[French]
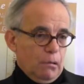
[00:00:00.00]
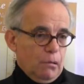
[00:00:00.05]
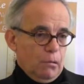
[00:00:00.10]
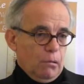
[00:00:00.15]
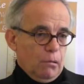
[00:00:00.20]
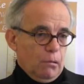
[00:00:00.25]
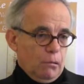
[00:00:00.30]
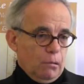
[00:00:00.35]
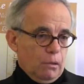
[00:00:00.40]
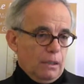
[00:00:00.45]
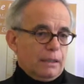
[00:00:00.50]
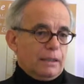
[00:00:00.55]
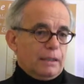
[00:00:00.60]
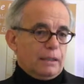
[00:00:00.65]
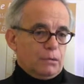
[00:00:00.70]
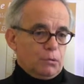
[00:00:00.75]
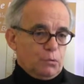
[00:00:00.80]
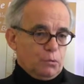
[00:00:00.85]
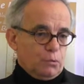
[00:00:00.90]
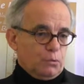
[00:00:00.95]
euh, la
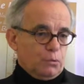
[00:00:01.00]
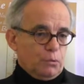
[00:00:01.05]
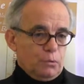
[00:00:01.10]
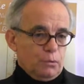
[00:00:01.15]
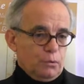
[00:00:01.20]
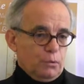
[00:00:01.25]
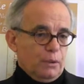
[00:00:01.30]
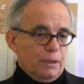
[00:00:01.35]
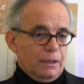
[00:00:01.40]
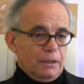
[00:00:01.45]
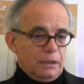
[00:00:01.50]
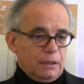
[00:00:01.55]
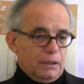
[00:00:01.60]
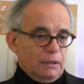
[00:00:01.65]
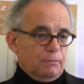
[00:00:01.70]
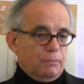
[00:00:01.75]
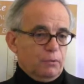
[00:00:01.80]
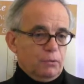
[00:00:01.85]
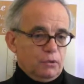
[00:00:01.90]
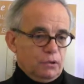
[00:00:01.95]
question de Dieu
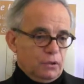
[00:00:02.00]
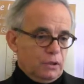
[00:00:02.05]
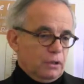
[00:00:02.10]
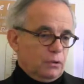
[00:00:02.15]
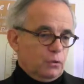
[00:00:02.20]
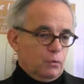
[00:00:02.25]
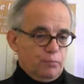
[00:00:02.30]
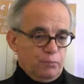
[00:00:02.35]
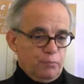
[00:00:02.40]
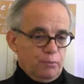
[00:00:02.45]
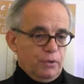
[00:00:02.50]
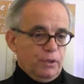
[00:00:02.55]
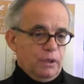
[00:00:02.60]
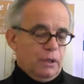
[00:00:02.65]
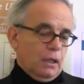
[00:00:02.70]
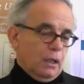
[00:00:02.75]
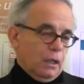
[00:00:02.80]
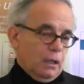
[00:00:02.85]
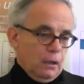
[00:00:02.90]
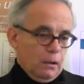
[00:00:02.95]
ainsi posée
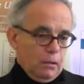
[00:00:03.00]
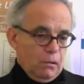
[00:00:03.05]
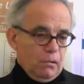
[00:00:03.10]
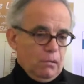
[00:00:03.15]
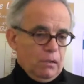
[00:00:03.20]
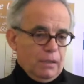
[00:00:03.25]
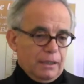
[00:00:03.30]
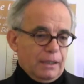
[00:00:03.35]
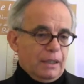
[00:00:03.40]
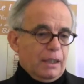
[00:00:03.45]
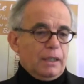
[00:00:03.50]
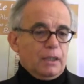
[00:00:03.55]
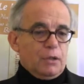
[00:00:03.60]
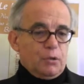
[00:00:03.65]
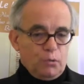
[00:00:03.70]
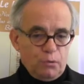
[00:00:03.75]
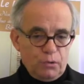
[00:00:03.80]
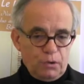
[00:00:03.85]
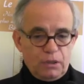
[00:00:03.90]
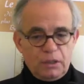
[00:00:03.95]
depuis euh, les
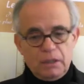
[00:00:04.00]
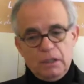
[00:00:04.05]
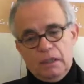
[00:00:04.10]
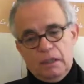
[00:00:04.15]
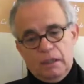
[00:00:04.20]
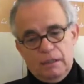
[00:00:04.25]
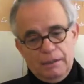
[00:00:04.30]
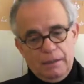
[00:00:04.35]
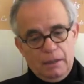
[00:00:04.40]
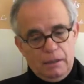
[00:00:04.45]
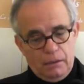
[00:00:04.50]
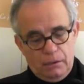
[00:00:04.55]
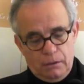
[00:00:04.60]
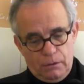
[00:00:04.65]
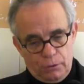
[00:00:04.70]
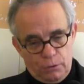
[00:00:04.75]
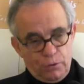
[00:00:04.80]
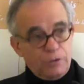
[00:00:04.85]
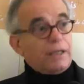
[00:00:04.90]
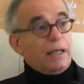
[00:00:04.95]
Grecs jusqu'à
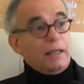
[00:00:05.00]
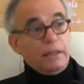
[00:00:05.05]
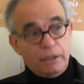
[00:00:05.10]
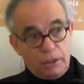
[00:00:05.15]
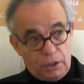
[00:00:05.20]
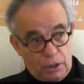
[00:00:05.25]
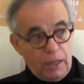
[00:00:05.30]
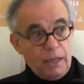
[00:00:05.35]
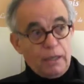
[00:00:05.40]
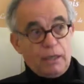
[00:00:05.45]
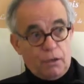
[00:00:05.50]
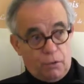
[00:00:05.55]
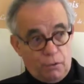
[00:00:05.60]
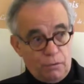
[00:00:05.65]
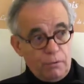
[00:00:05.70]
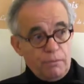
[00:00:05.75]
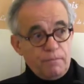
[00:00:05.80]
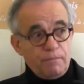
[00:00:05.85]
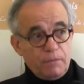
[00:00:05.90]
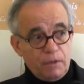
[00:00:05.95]
euh, jusqu'à Nietzsche
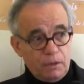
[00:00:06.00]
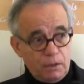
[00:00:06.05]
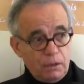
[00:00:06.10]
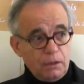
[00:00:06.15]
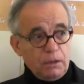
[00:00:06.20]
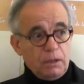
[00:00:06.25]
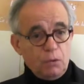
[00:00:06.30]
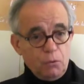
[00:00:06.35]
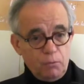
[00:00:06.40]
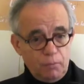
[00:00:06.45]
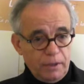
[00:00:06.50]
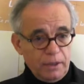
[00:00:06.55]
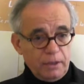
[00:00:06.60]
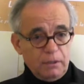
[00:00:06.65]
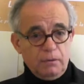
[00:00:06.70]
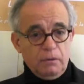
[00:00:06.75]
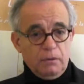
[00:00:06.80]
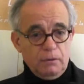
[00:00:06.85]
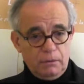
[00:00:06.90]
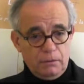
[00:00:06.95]
inclus, hein, y compris
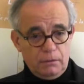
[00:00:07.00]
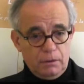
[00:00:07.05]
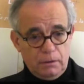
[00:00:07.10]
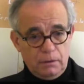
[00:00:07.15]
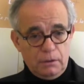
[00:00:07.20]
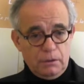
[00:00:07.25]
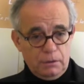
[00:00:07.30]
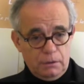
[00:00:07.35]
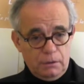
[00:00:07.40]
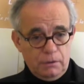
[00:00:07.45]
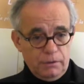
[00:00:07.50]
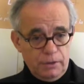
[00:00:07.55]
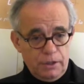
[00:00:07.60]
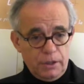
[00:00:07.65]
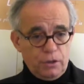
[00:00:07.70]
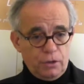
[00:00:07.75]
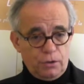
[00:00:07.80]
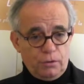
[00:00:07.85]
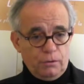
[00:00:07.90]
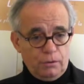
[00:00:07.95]
dans le
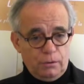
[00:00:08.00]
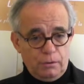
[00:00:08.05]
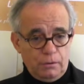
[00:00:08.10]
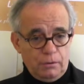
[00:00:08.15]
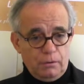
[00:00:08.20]
Nietzsche